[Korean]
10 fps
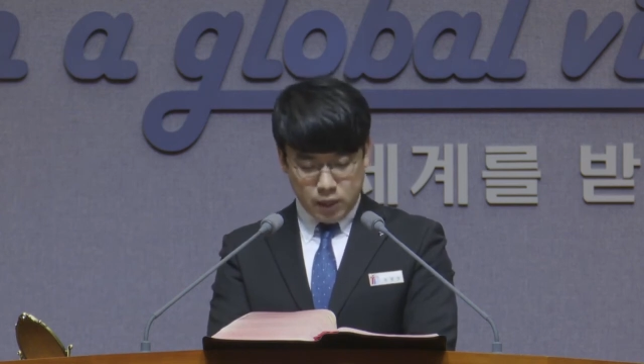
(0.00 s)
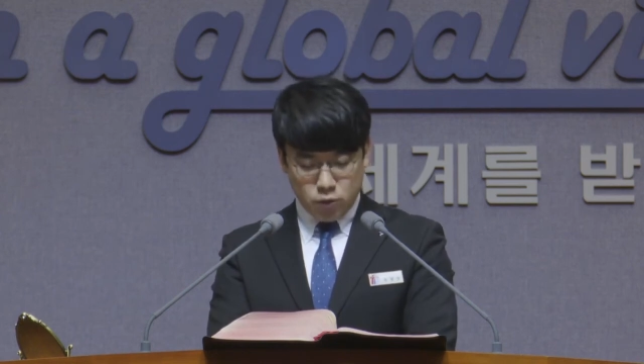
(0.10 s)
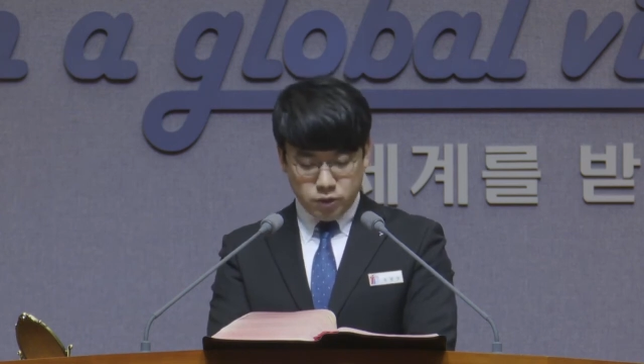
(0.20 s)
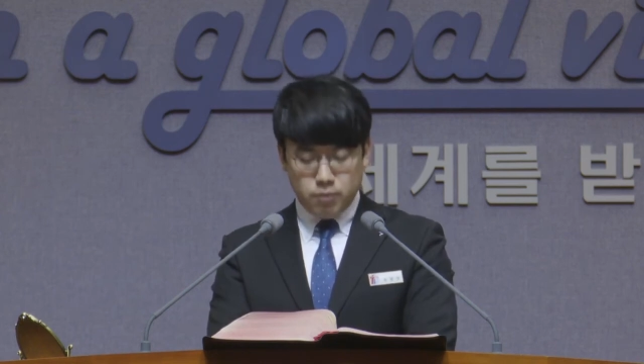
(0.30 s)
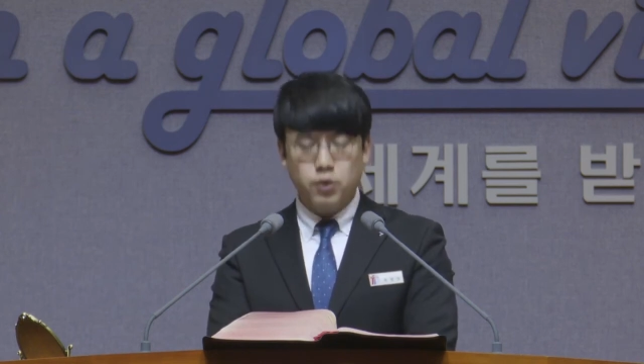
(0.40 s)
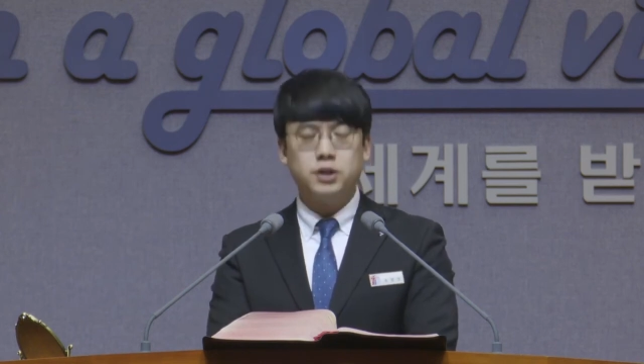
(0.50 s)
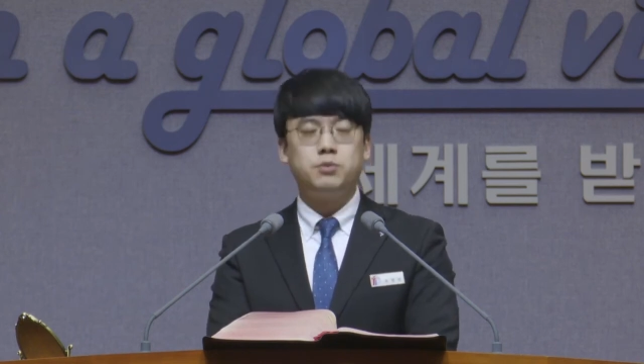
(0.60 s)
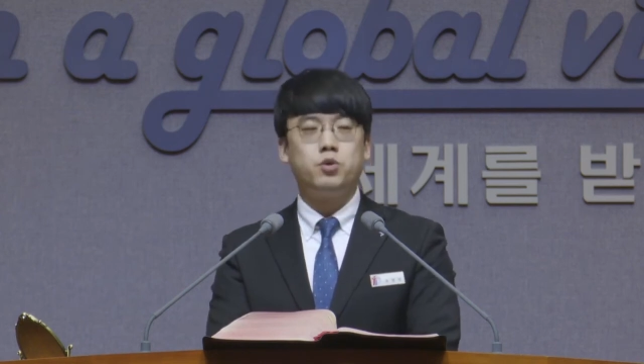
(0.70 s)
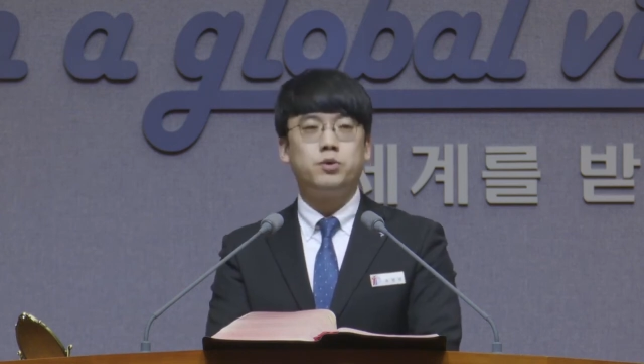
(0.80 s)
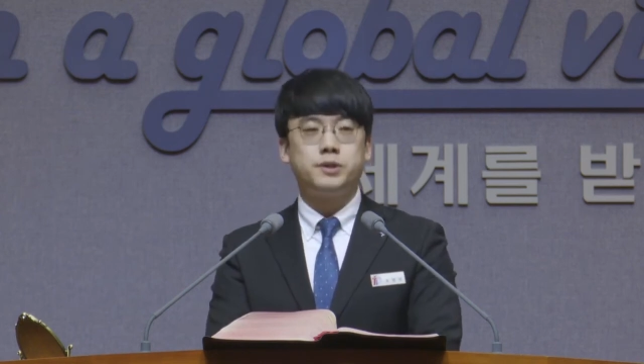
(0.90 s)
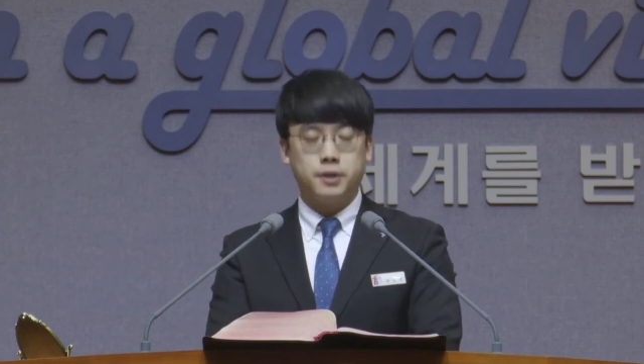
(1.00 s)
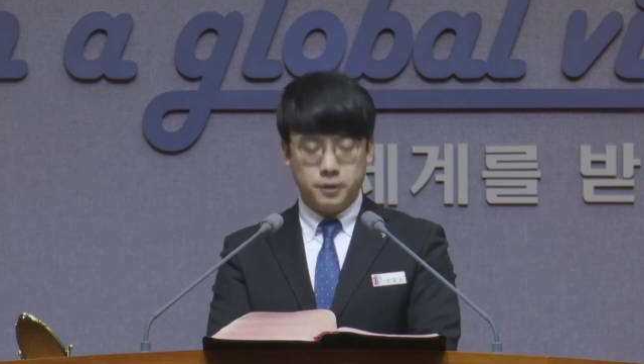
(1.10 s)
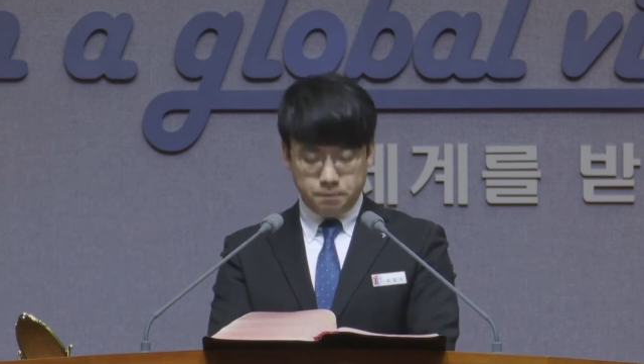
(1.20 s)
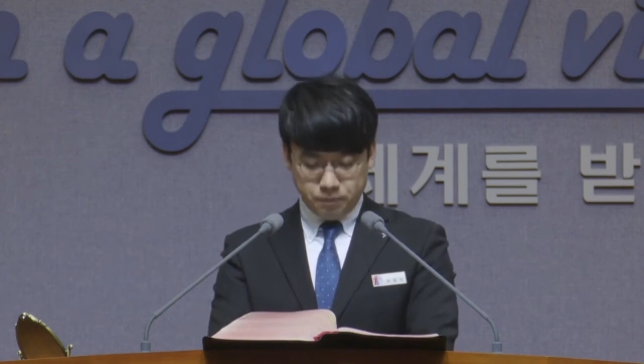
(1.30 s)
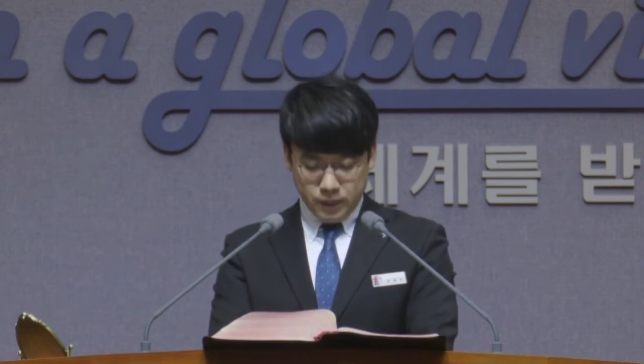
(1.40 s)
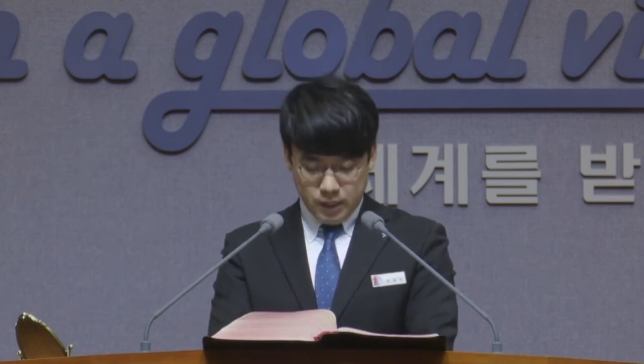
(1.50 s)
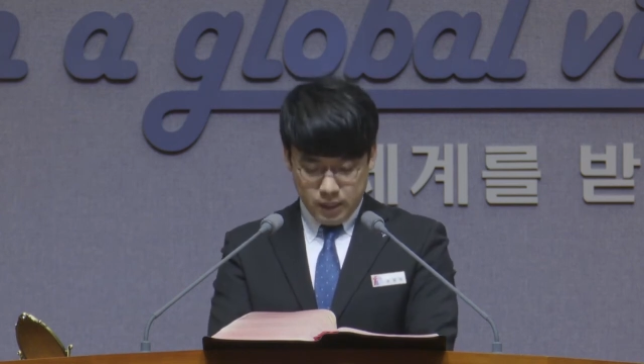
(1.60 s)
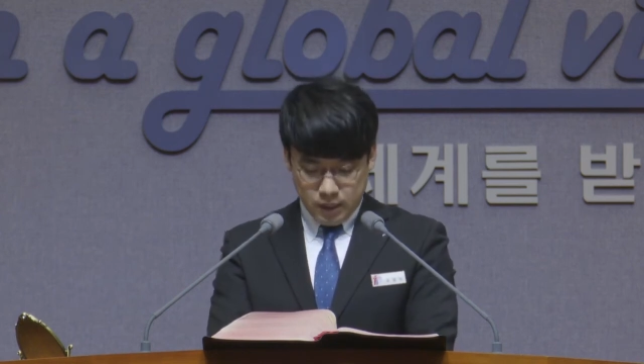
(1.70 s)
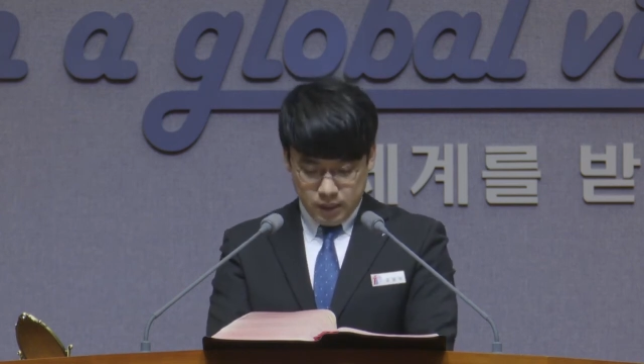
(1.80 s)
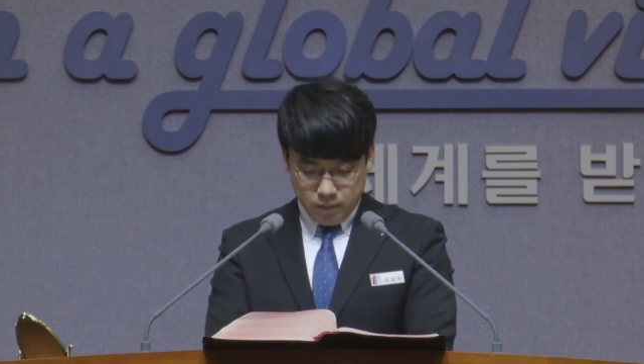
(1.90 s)
라고 선포하심으로써
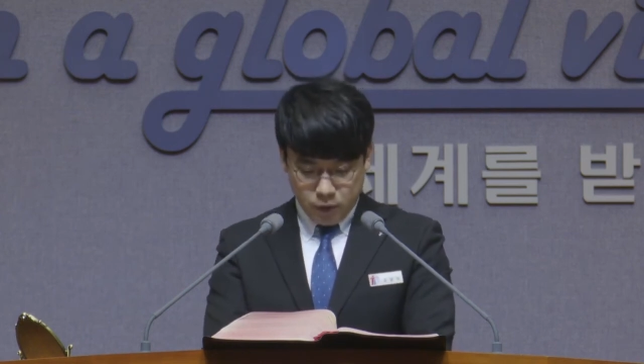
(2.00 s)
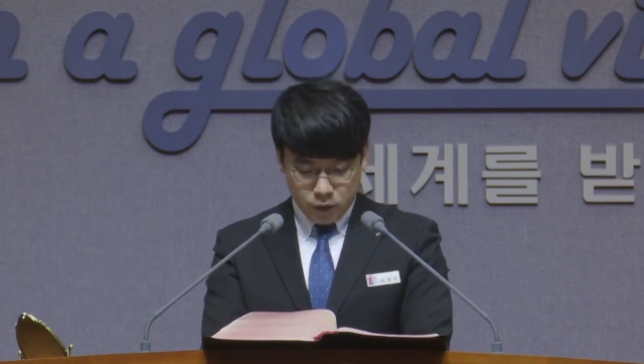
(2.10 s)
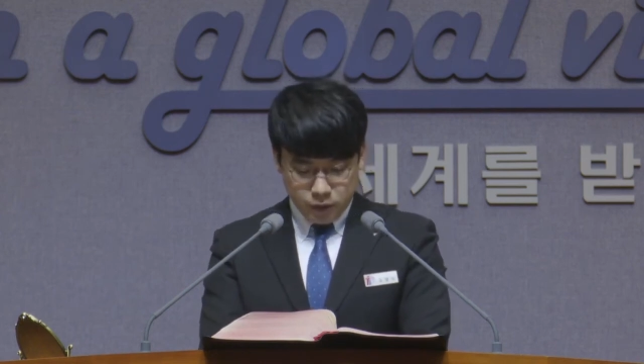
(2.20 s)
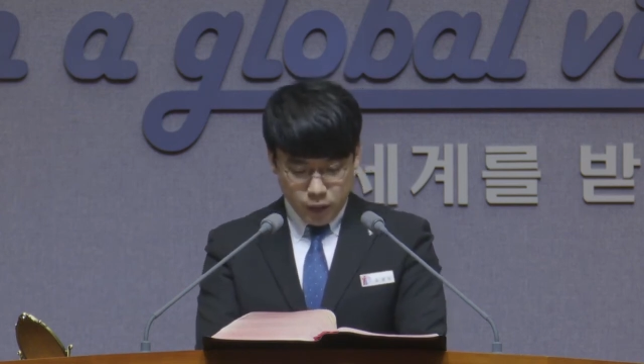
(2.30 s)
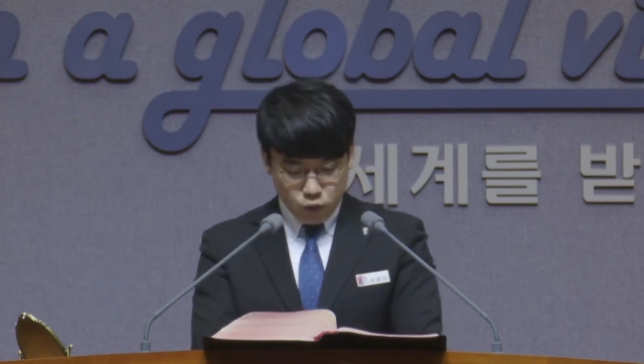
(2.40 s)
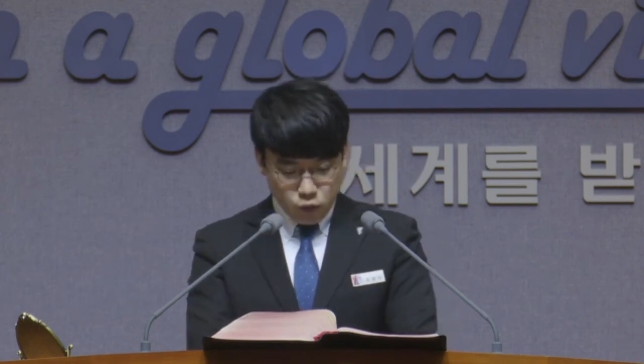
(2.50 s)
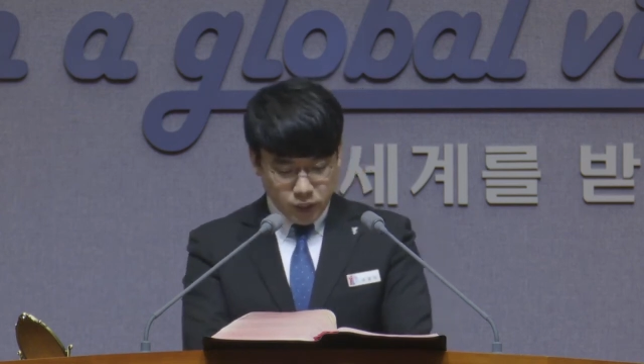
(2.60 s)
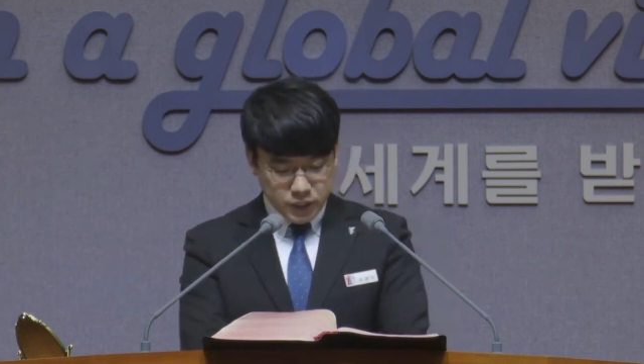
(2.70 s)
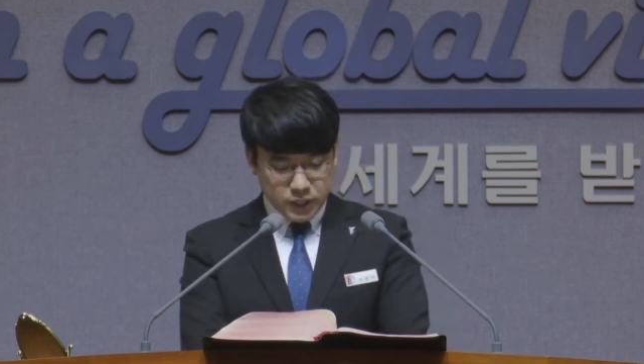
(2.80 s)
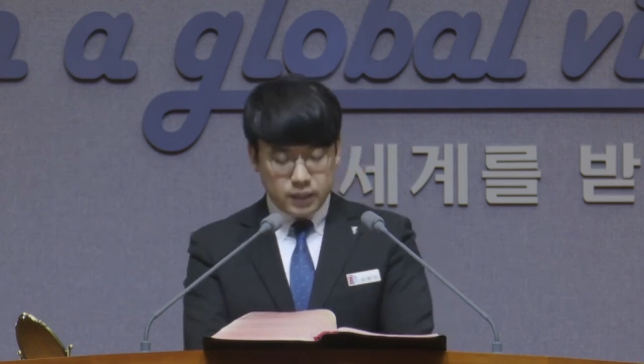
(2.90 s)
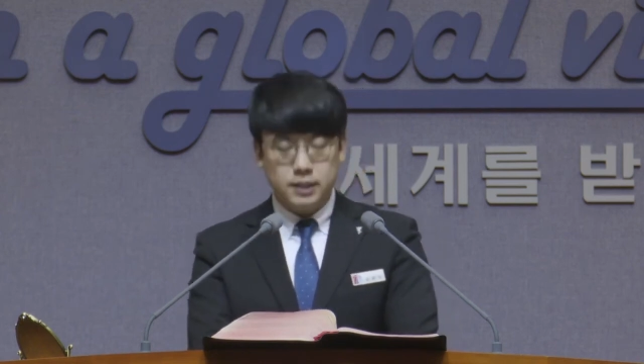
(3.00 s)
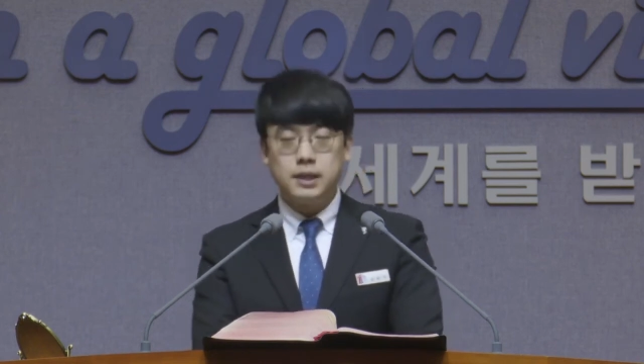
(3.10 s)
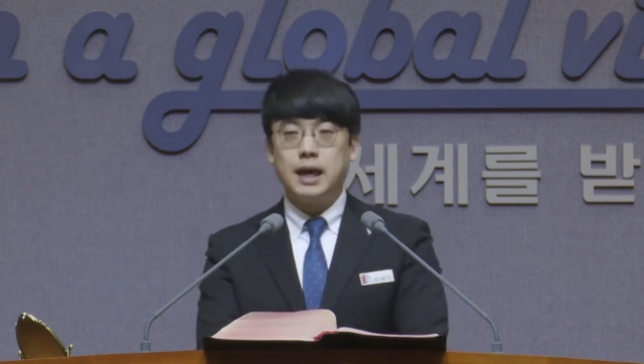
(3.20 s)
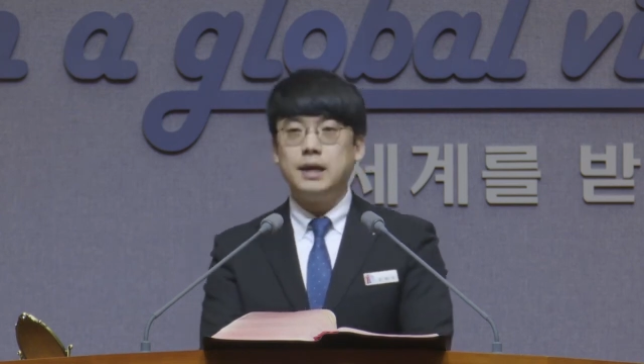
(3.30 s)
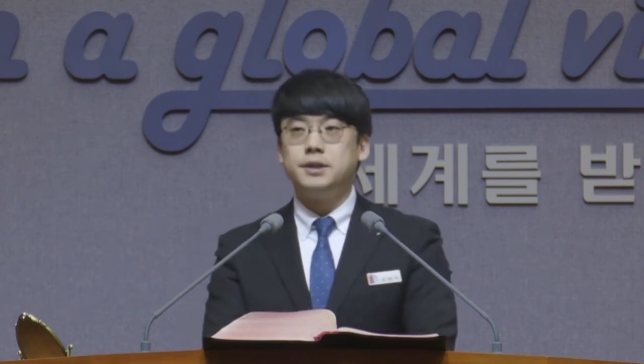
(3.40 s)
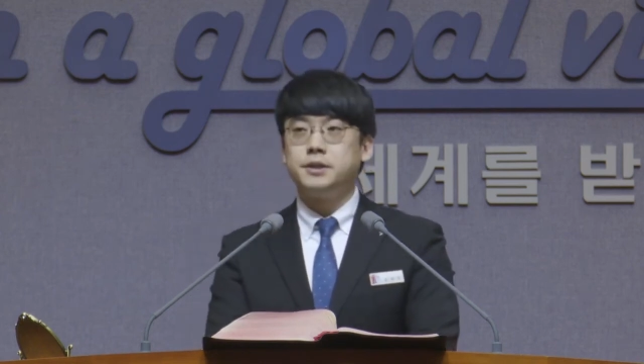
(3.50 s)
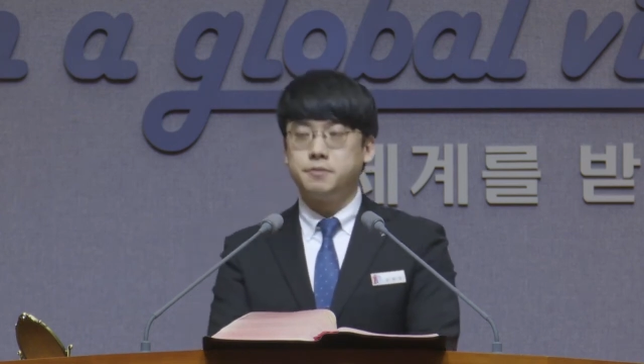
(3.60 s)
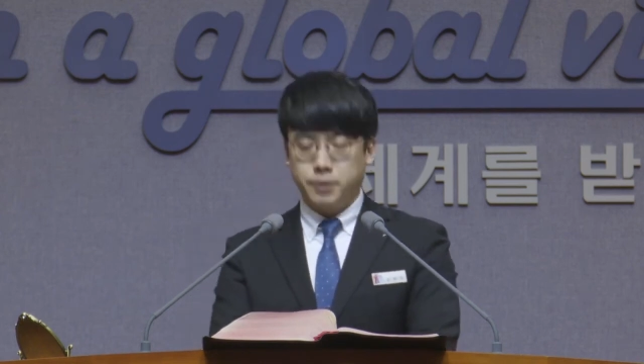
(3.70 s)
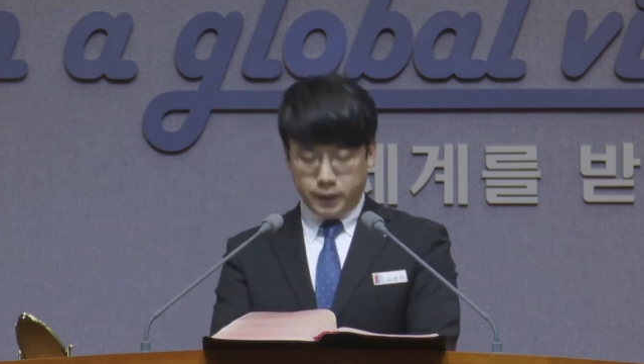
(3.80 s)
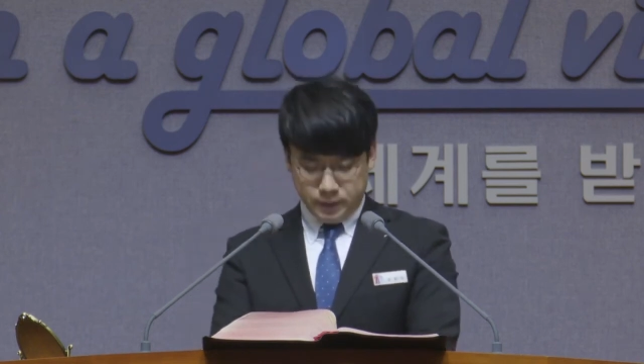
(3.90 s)
별들의 운동의 시작을
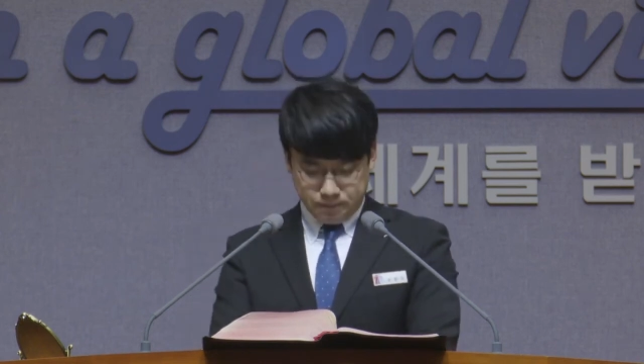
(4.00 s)
알리셨습니다.